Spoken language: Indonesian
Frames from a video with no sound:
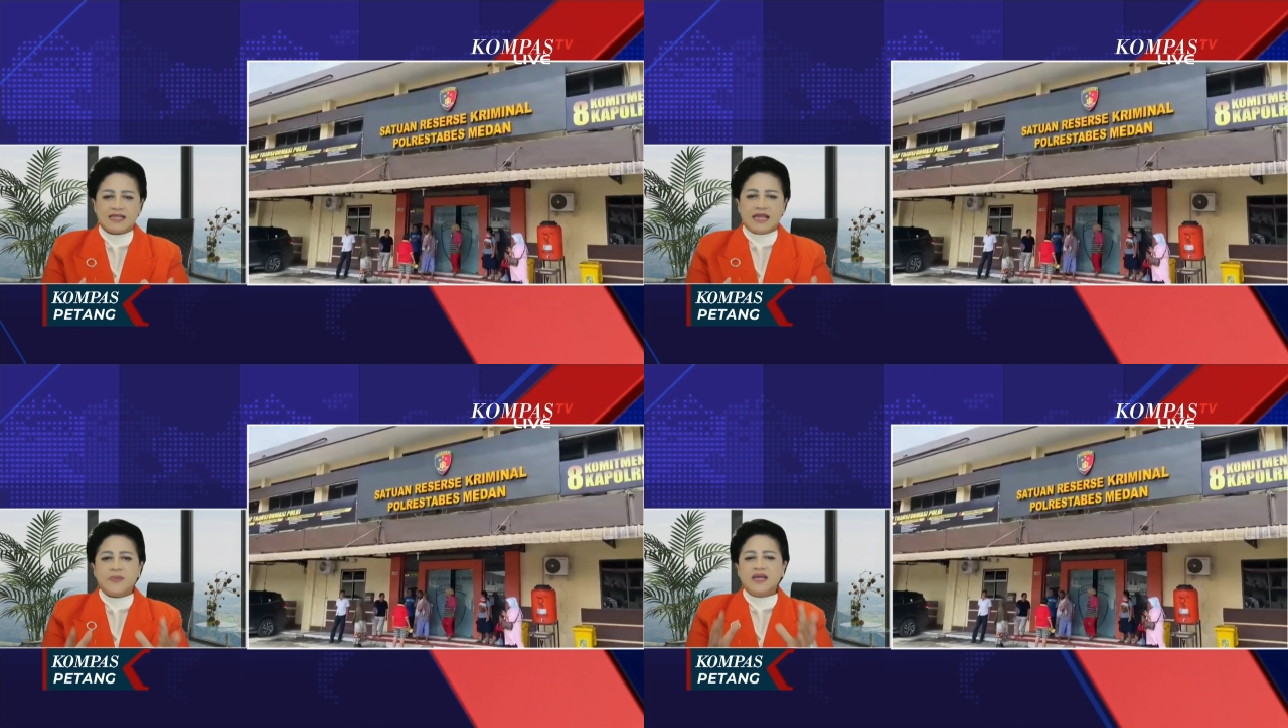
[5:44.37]

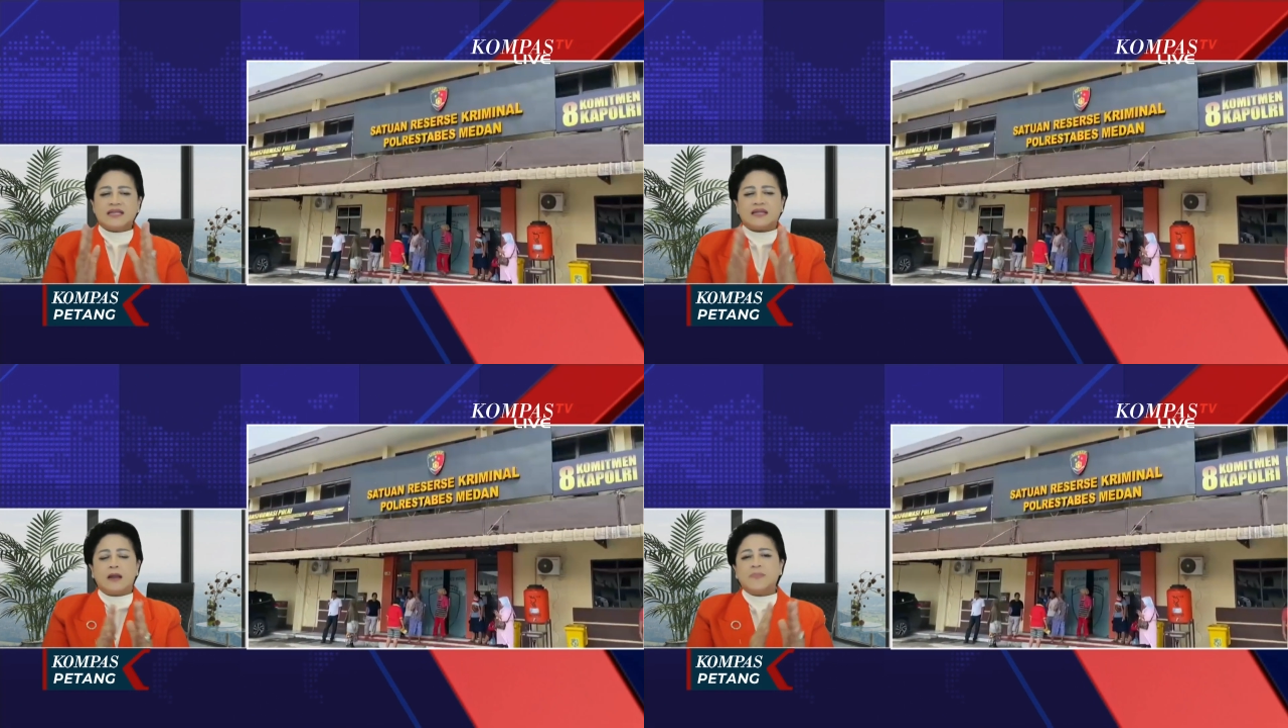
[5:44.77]
Tapi gini,
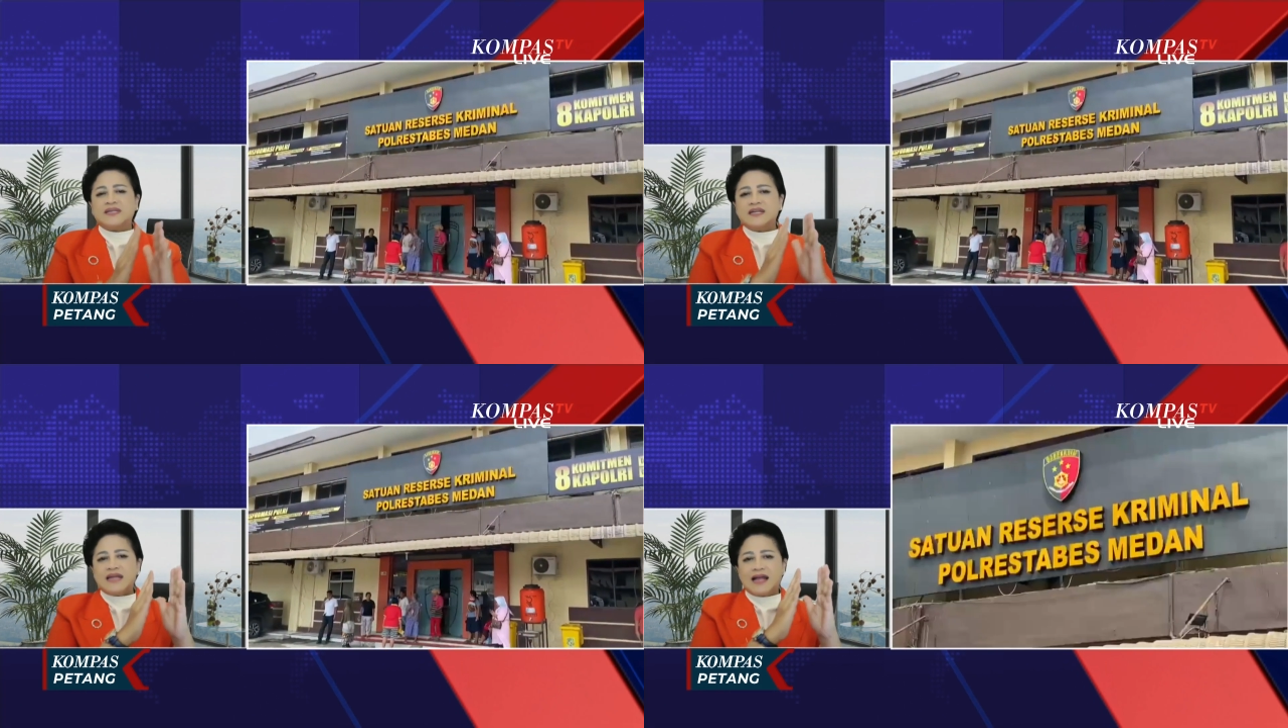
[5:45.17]
terlepas
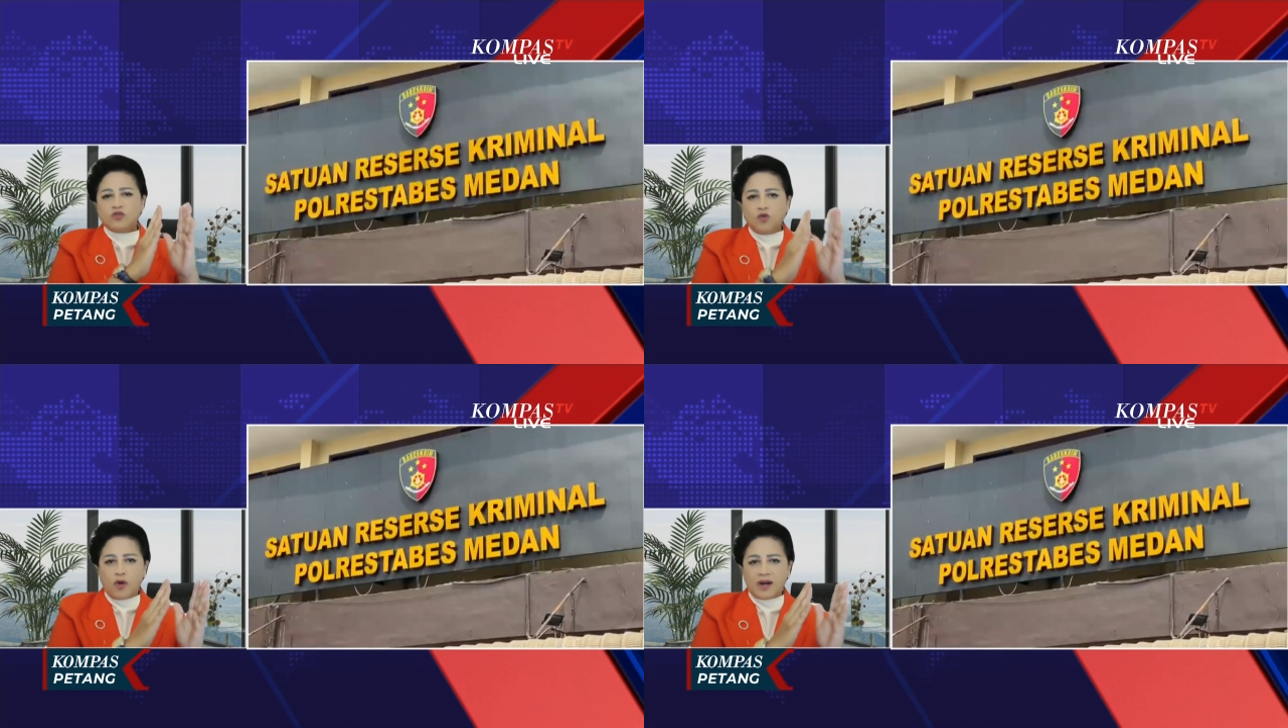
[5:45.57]
dari
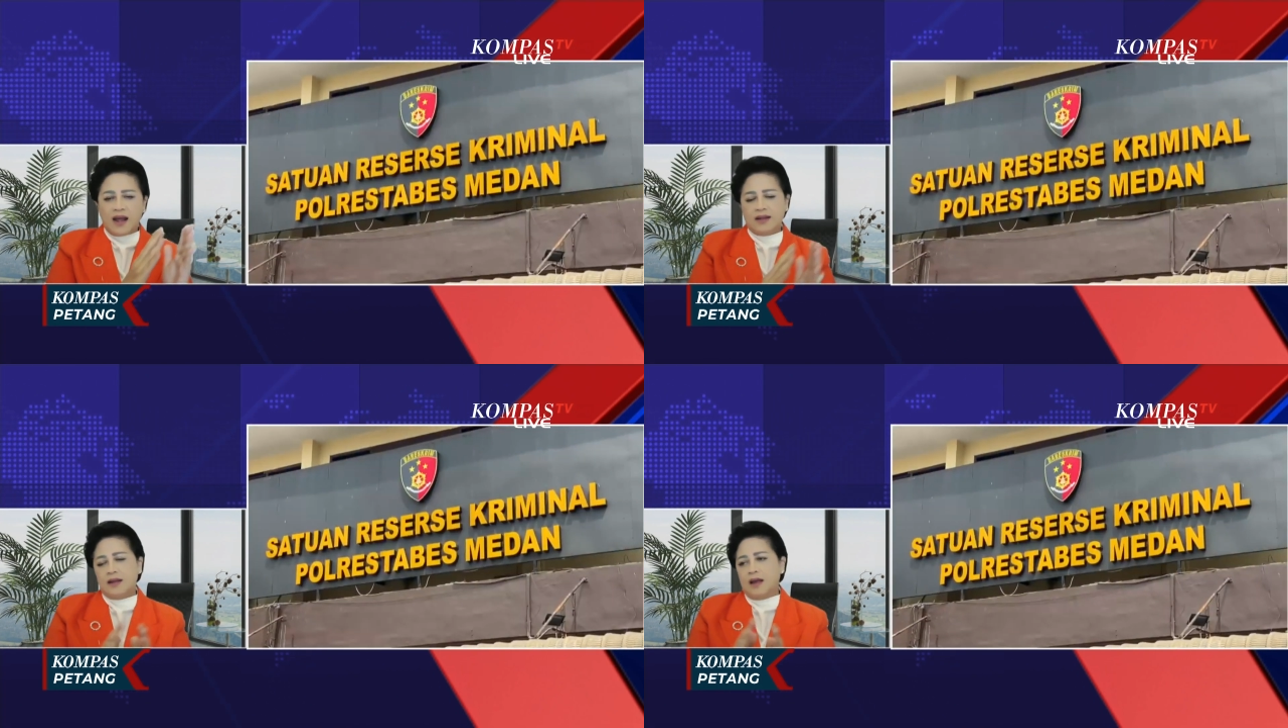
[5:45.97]
satu
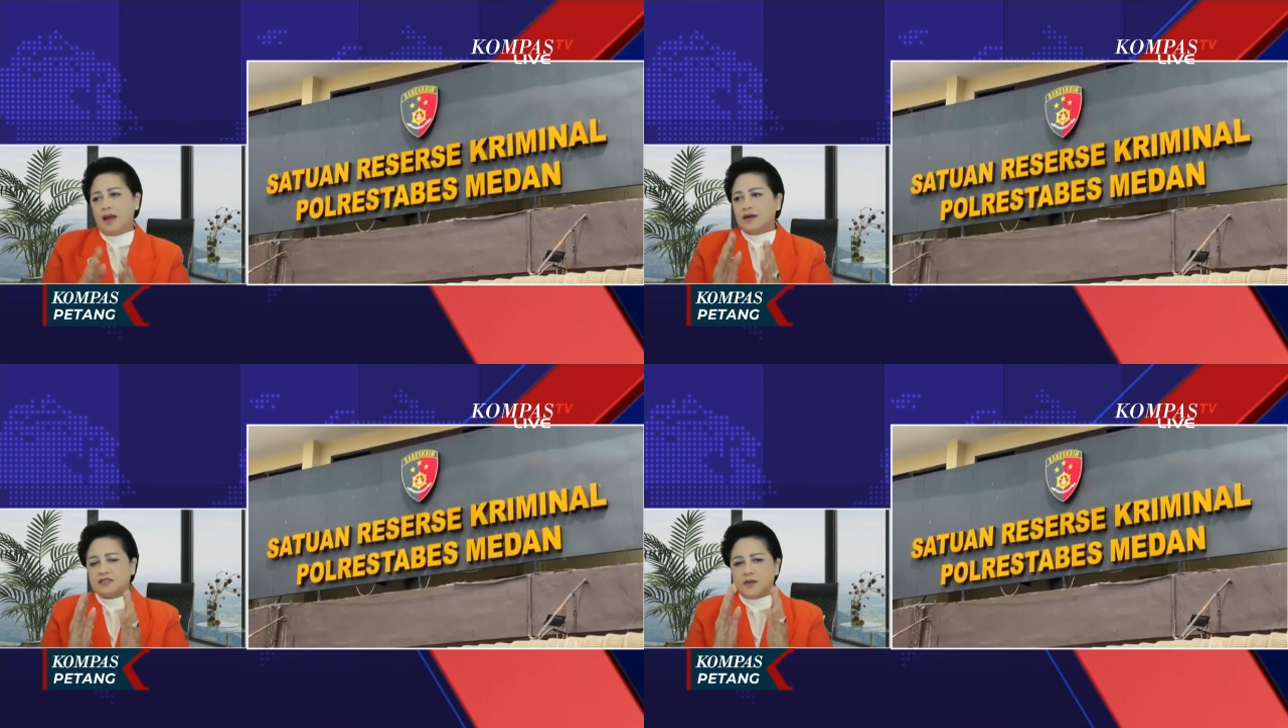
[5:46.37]
orang,
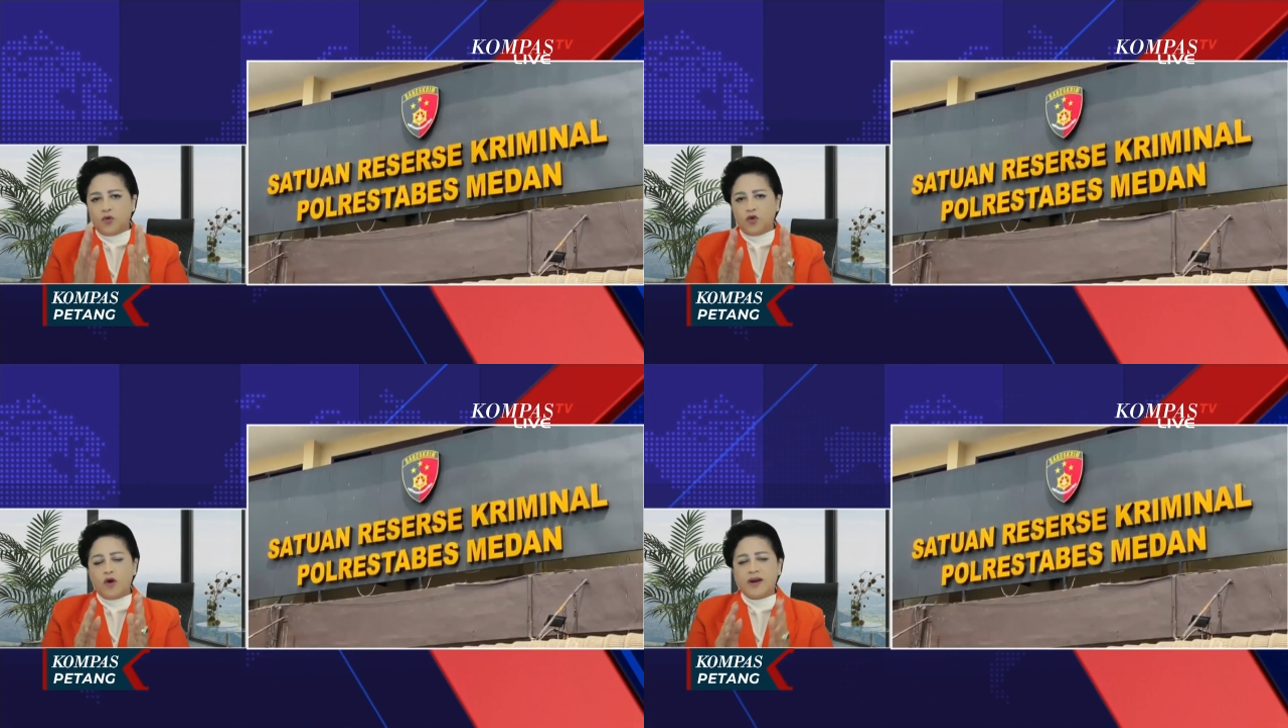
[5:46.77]
10
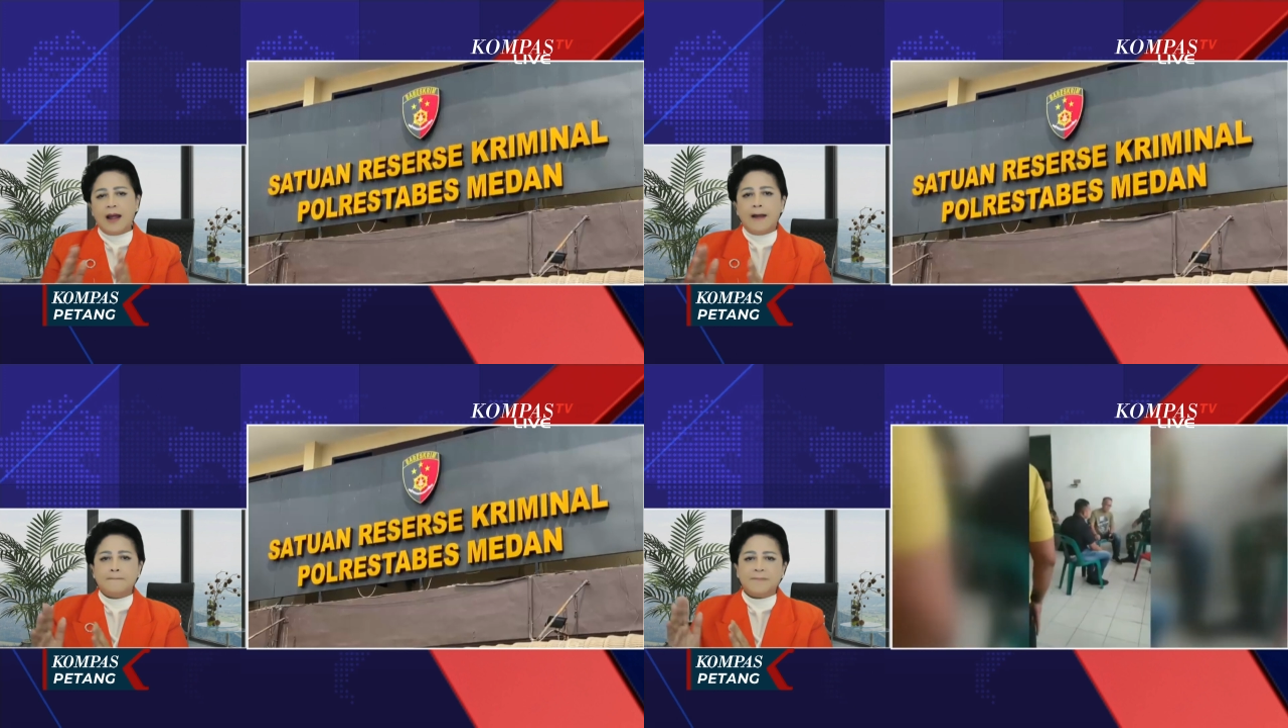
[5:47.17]

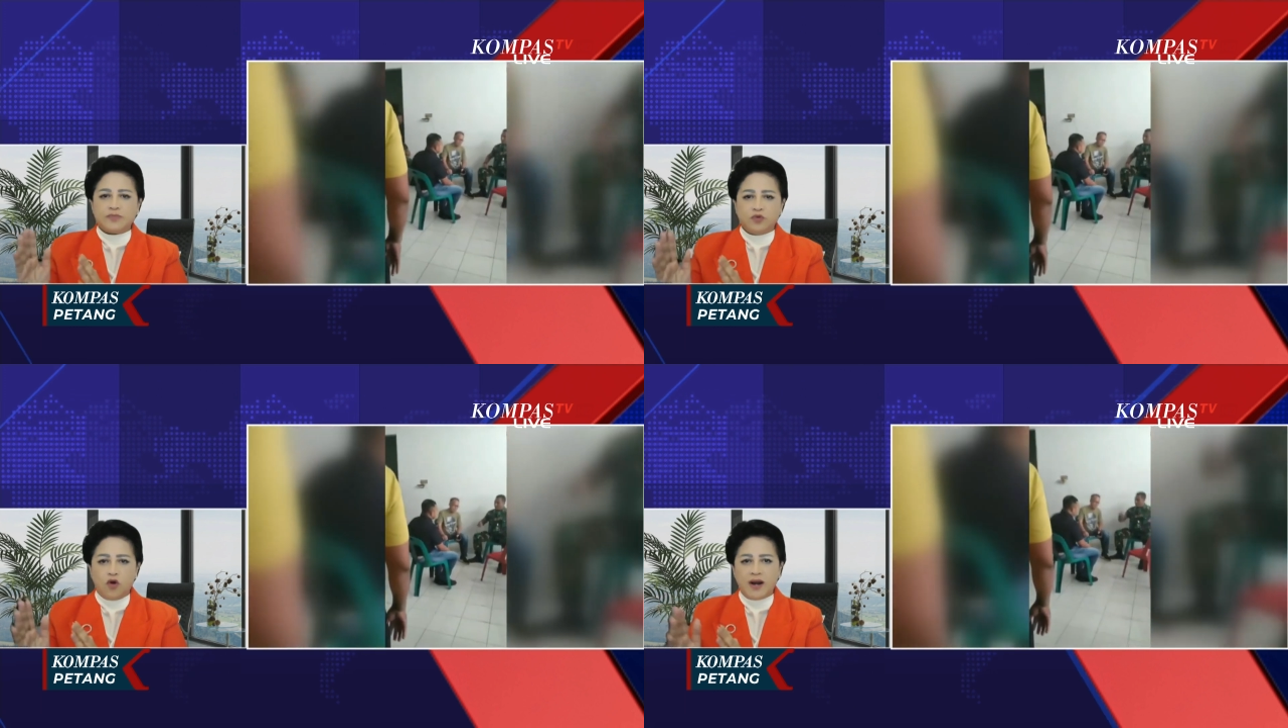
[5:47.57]
orang, 40
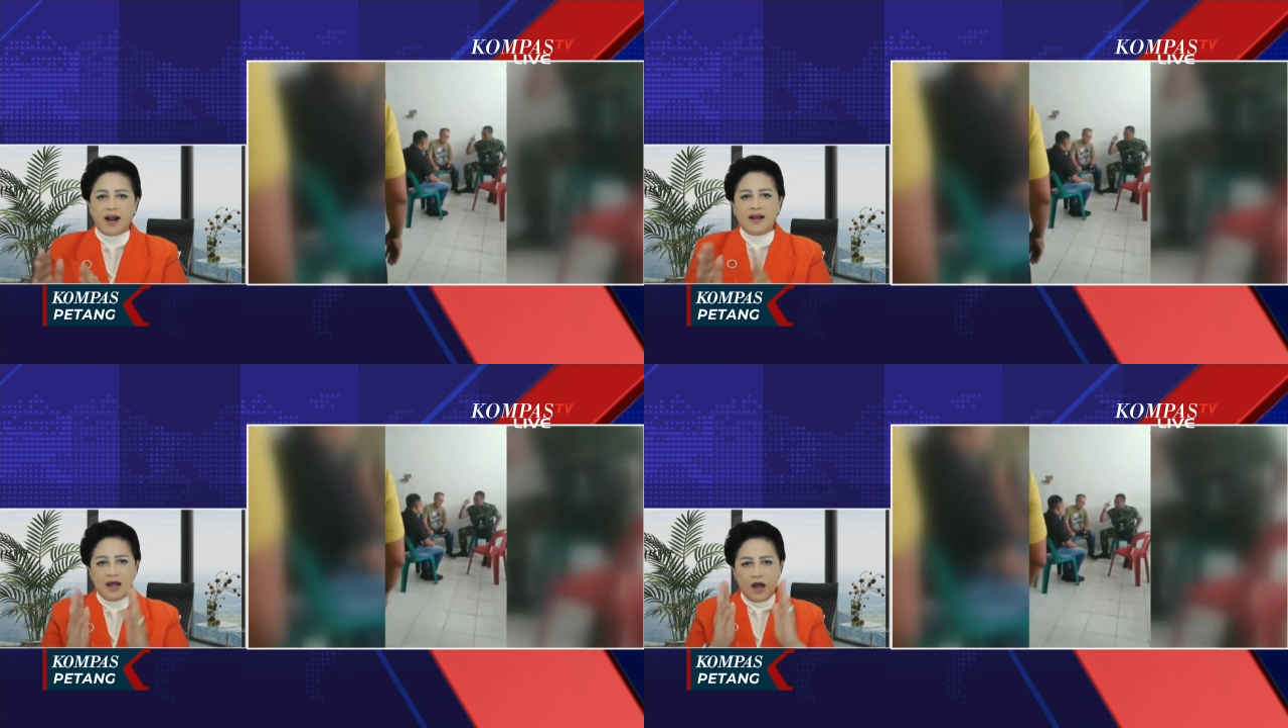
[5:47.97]
orang,